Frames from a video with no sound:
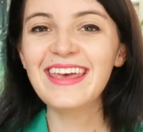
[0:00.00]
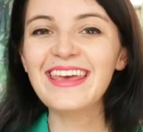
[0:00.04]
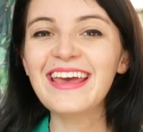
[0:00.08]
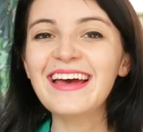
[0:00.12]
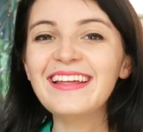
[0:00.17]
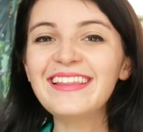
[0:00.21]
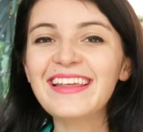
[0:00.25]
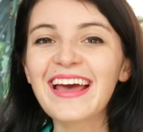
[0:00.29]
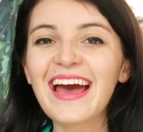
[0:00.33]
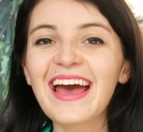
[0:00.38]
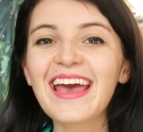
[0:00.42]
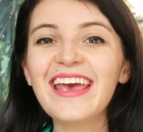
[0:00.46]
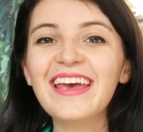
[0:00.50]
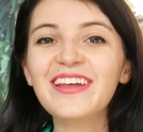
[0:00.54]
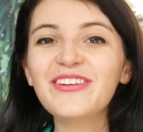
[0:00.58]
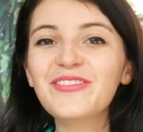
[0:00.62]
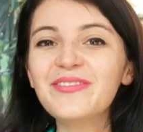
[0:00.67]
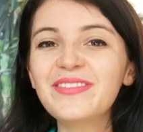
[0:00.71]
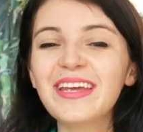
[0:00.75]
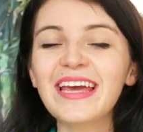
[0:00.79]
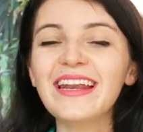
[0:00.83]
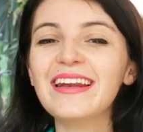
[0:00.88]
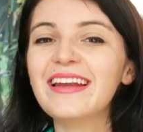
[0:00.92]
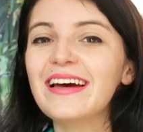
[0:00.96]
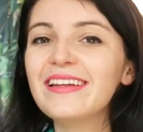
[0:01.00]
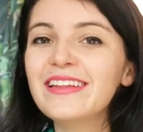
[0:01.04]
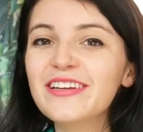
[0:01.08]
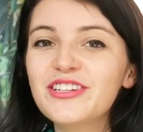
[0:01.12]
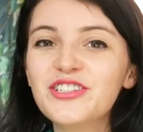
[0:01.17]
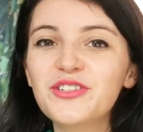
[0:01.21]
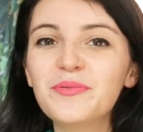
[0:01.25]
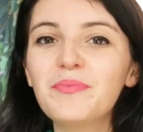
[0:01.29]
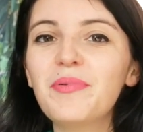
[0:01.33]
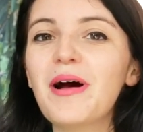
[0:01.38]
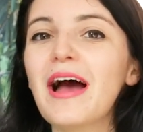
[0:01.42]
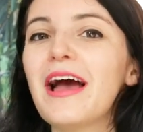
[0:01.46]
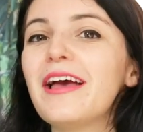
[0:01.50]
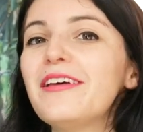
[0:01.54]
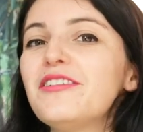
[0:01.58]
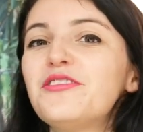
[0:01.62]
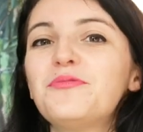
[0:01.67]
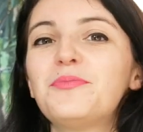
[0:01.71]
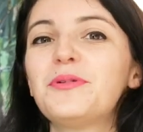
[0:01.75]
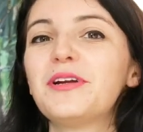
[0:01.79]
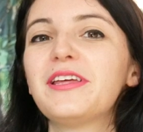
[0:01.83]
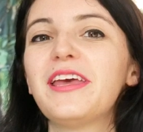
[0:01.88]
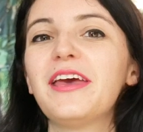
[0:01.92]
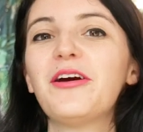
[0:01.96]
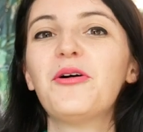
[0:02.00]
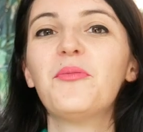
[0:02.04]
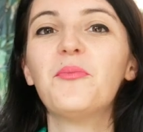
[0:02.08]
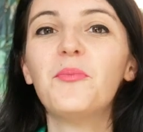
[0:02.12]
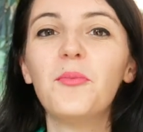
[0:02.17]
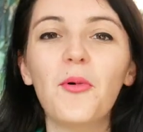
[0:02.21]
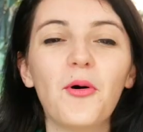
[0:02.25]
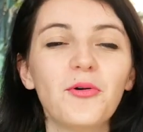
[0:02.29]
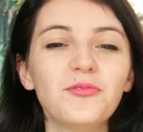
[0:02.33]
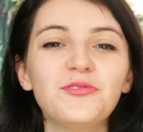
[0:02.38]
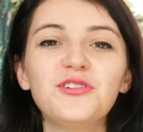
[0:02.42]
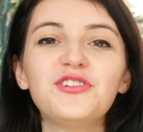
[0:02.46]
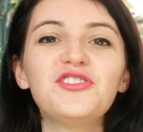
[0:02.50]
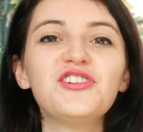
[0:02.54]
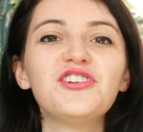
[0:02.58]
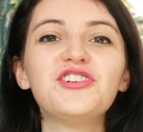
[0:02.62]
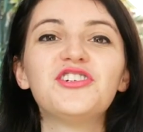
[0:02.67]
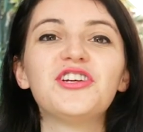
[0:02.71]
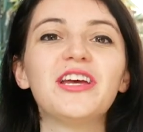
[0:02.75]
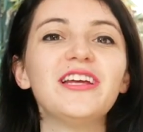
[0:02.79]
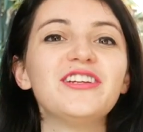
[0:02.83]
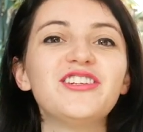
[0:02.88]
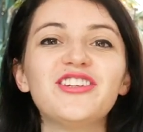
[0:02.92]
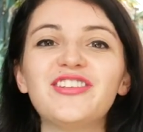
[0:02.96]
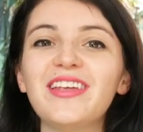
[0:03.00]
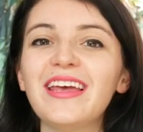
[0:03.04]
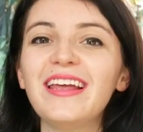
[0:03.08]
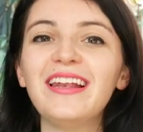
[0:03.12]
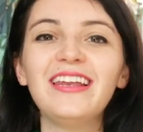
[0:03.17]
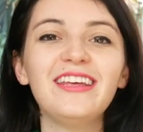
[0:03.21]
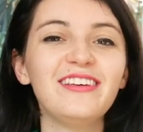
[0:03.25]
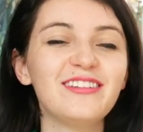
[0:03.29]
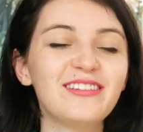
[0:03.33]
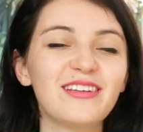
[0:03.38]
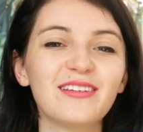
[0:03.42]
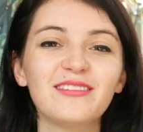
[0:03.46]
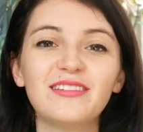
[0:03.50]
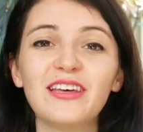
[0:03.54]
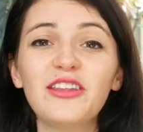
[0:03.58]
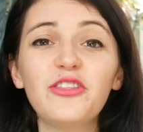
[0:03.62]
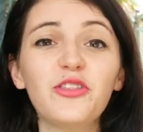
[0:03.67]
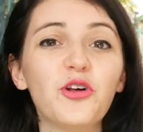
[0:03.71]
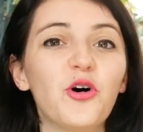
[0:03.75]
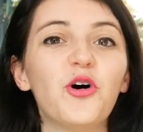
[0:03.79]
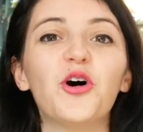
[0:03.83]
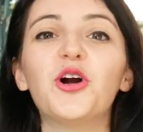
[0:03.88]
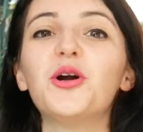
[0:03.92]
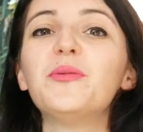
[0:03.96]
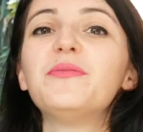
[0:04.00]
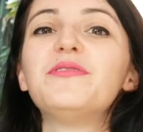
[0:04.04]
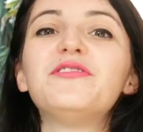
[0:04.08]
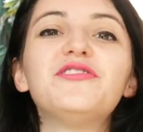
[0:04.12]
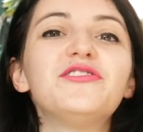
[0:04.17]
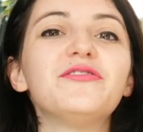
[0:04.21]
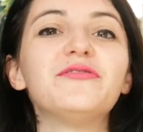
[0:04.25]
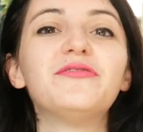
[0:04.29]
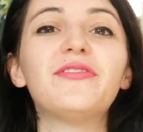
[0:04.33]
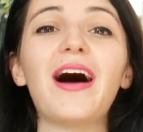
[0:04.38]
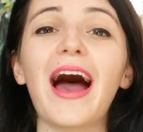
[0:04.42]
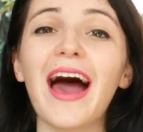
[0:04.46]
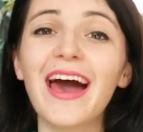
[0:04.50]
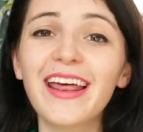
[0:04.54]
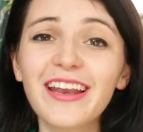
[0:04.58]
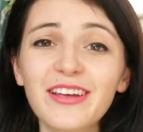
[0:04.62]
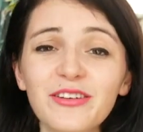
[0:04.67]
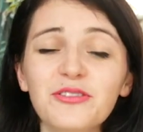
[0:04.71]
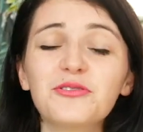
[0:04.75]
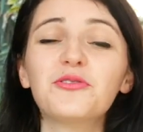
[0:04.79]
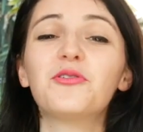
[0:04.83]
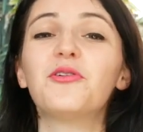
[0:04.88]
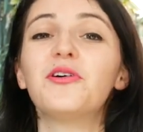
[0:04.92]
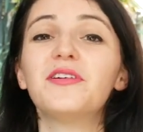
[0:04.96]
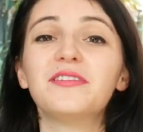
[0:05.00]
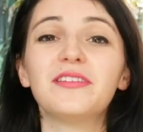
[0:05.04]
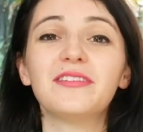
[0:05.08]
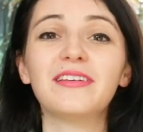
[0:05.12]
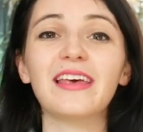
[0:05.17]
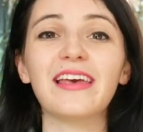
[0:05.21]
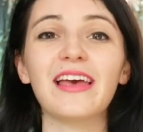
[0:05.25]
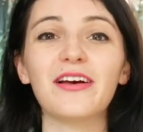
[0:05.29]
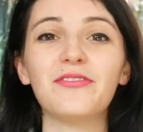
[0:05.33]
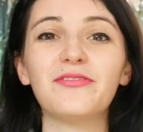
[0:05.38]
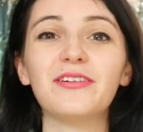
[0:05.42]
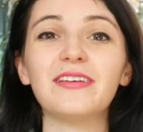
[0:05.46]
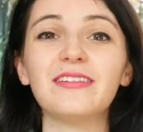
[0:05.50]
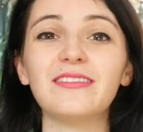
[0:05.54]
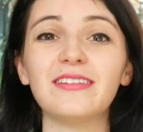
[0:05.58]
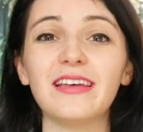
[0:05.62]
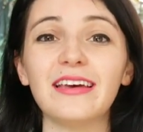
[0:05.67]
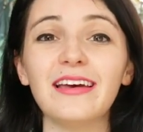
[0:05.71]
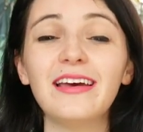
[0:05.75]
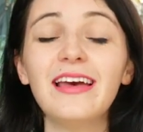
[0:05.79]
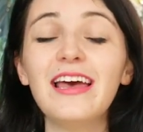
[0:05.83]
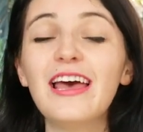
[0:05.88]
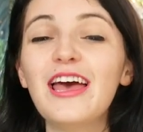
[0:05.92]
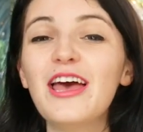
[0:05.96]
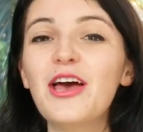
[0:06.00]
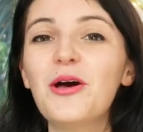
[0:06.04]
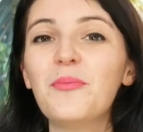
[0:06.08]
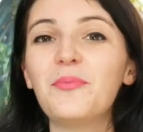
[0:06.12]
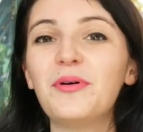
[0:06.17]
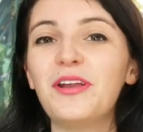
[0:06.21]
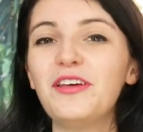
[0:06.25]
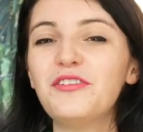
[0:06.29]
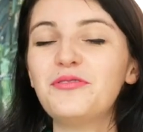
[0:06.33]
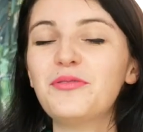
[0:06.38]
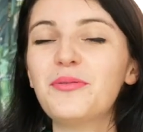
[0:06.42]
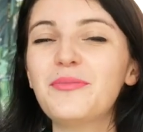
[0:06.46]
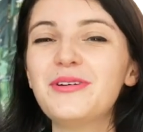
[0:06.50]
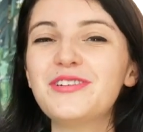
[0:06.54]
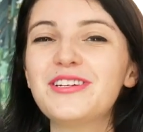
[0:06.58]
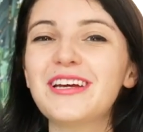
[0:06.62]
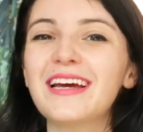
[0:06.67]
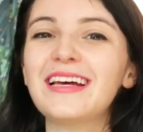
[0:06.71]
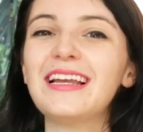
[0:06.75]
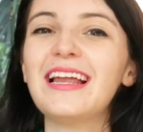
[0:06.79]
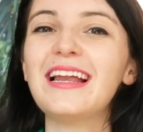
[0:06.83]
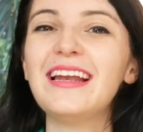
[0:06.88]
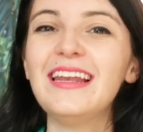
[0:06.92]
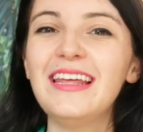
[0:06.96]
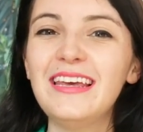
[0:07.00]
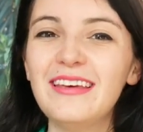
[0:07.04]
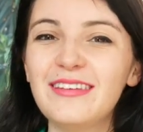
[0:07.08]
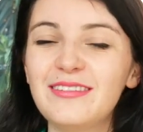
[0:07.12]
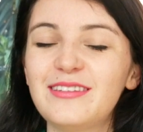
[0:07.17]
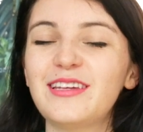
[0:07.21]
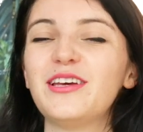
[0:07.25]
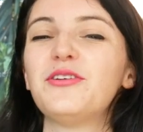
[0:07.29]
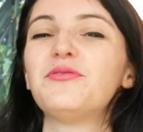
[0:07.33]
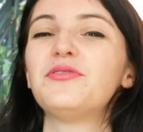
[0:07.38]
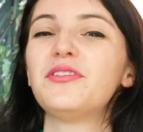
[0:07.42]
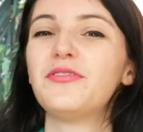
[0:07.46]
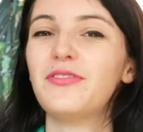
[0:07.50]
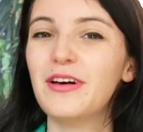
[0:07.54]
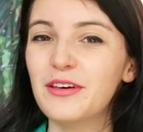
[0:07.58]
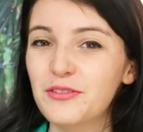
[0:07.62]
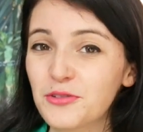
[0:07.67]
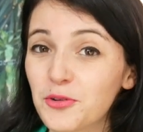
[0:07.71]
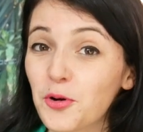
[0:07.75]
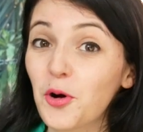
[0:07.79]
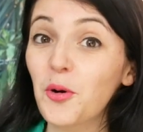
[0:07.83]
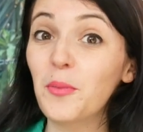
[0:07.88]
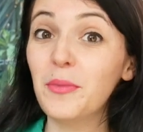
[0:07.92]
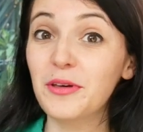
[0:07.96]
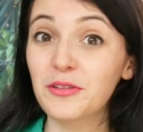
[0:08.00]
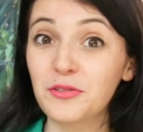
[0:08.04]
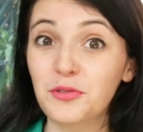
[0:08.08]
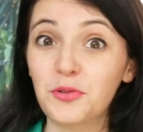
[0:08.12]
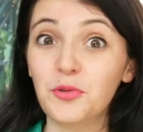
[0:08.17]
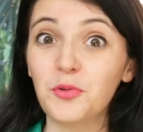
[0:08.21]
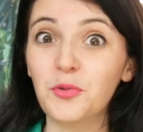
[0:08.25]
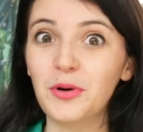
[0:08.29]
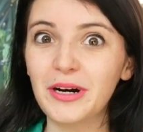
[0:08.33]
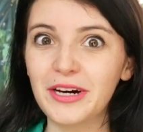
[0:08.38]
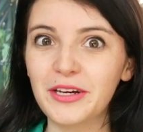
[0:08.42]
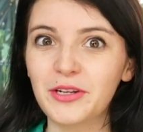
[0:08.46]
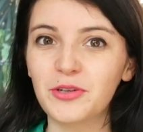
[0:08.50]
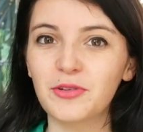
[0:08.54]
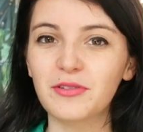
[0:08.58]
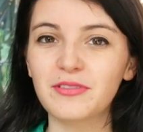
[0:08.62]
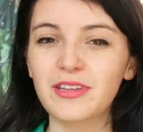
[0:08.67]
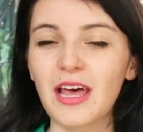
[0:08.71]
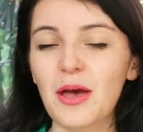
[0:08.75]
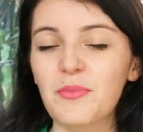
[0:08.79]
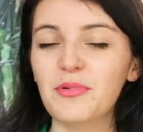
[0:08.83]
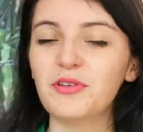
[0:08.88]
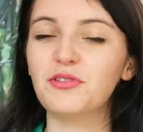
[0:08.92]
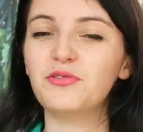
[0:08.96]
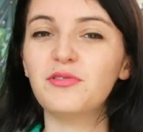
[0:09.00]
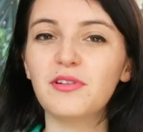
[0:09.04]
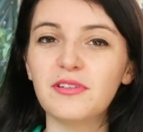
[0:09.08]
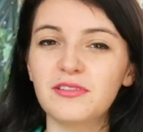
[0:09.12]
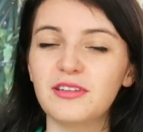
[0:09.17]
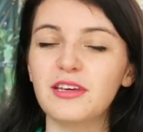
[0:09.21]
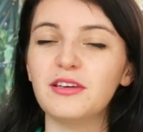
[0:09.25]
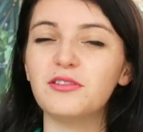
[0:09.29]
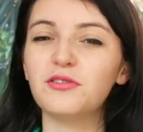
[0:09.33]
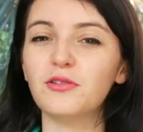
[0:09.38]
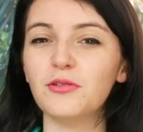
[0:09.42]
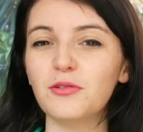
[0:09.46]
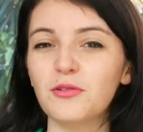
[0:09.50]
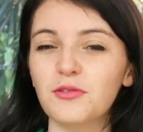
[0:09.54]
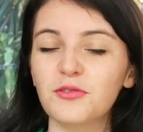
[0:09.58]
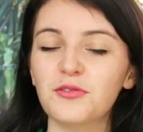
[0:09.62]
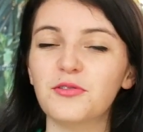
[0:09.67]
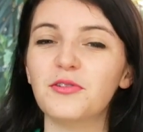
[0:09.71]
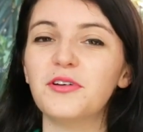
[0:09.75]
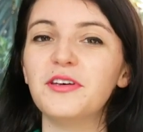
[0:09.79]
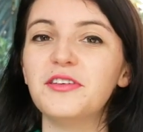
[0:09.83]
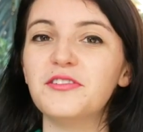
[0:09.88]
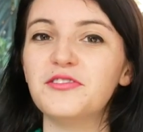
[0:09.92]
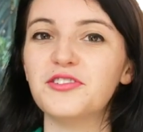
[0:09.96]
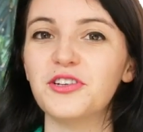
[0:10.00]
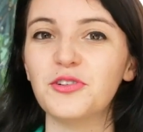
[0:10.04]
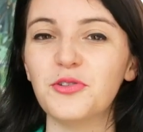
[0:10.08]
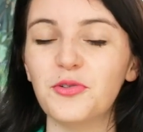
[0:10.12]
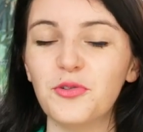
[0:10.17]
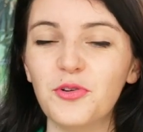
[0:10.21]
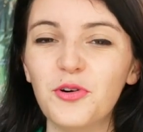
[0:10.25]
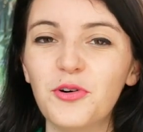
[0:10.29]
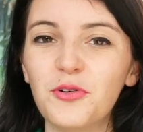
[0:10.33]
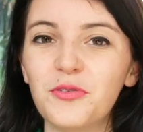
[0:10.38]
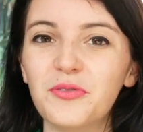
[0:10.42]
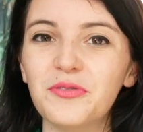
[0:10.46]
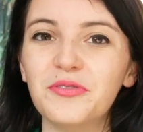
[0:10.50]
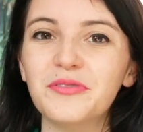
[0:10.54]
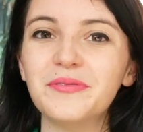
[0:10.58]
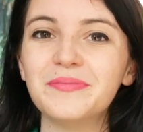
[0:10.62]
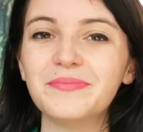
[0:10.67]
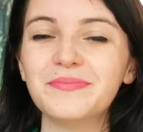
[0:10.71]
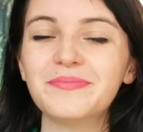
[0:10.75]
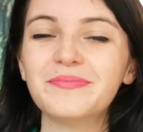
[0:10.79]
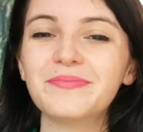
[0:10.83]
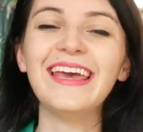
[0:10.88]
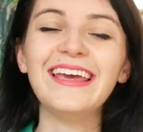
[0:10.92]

E até aí não tem nada demais, porque um monte de gente tem listas enormes de várias coisas que quer fazer, principalmente aquela lista que você faz no começo do ano, sabe? As suas resoluções de ano novo.